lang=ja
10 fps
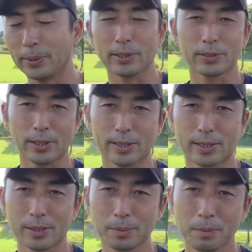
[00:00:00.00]
の
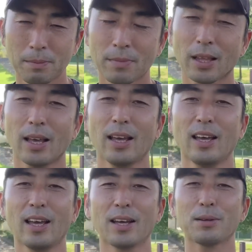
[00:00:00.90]
ストレッチ、
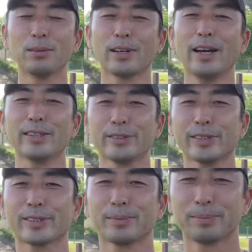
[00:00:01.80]
今回は以上
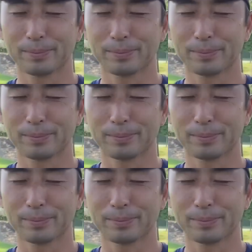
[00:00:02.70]
です。